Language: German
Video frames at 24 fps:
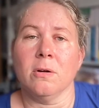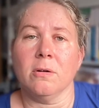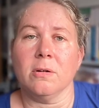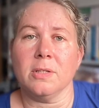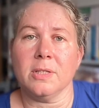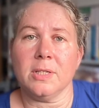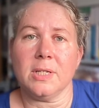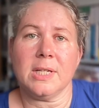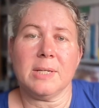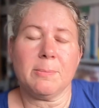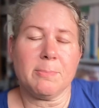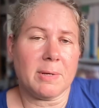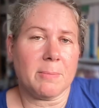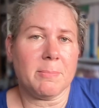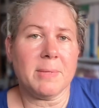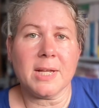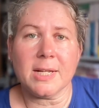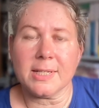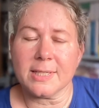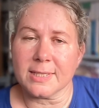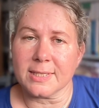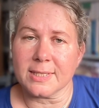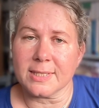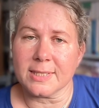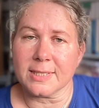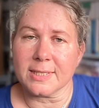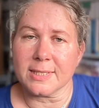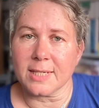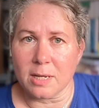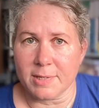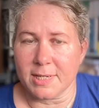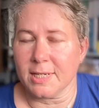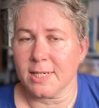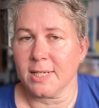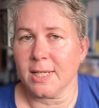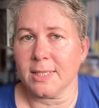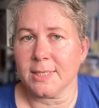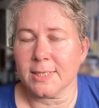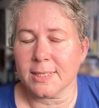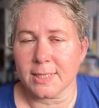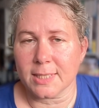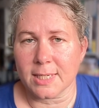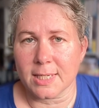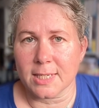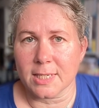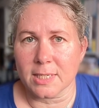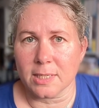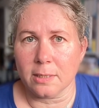Und eh, bei mir hat das gerade mit der
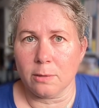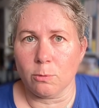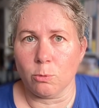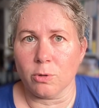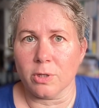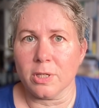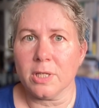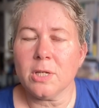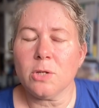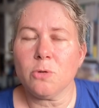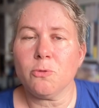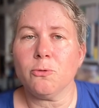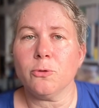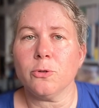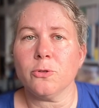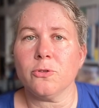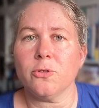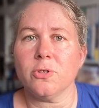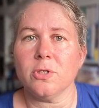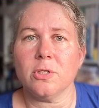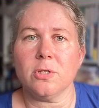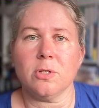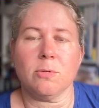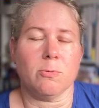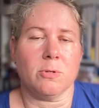Katzengenerierung nicht funktioniert.